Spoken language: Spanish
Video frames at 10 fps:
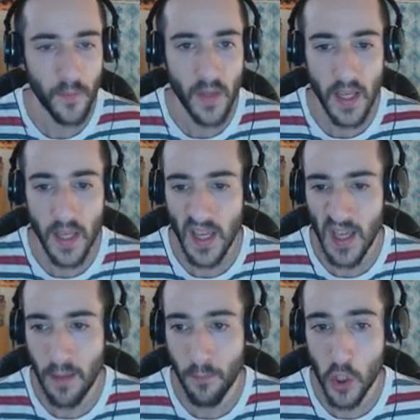
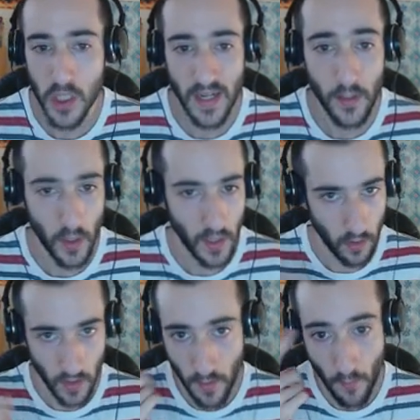eh, mostrando que tengo
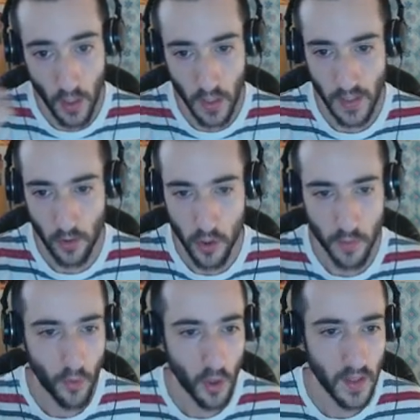que memorizarlos
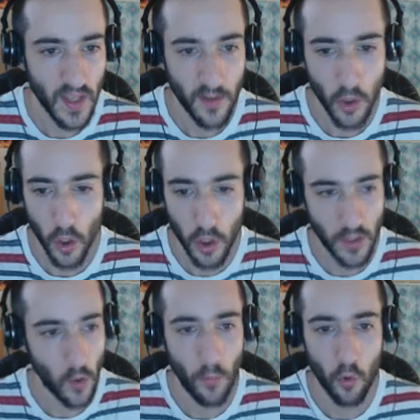porque no los
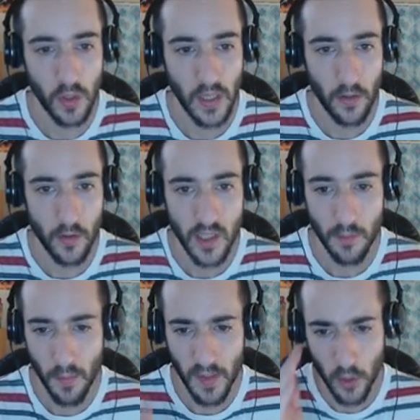tengo apuntados,
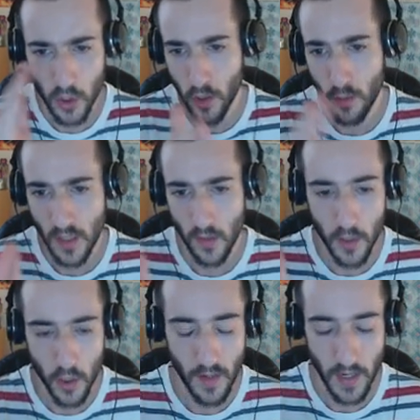simplemente los he ido viendo y he
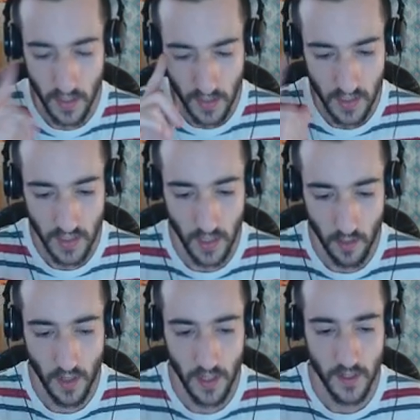dicho, vale, este es tal,
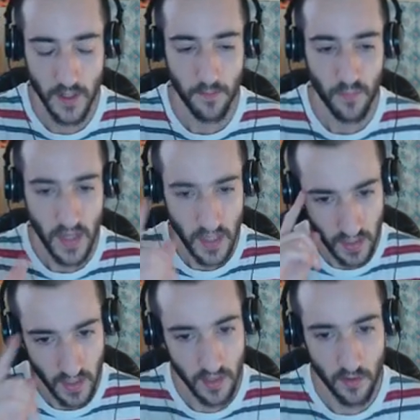vale,
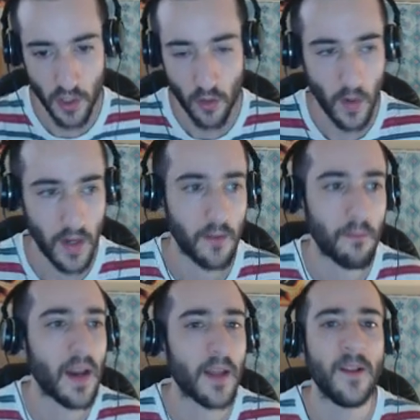este es no sé cuál,
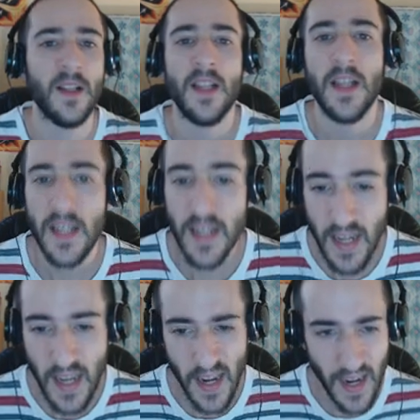vale. en
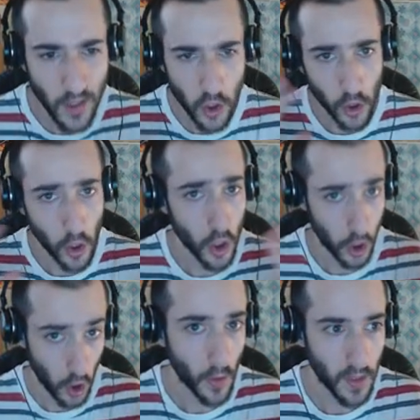general son todos
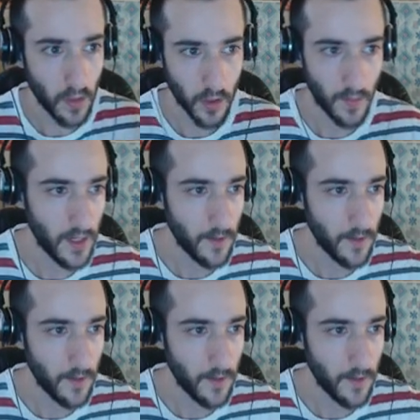conocidos, ¿vale?